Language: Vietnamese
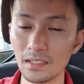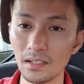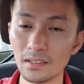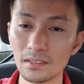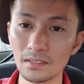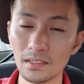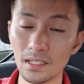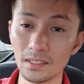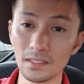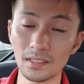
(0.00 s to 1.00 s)
Đó,
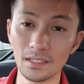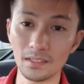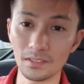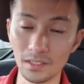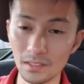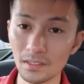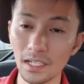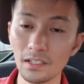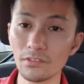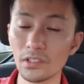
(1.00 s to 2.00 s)
thì uh, những
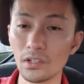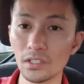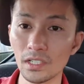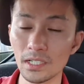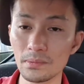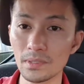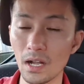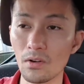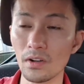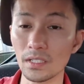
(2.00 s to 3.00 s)
cái video clip
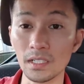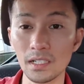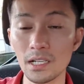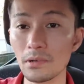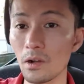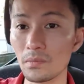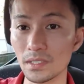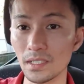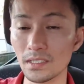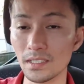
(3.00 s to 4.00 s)
sau hoặc những cái lớp học
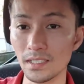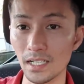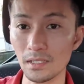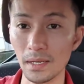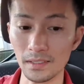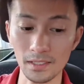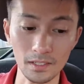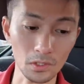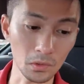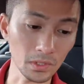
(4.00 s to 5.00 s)
mình sẽ chia sẻ các bạn
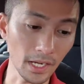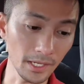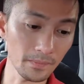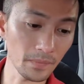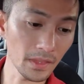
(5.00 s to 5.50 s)
thật là cụ thể.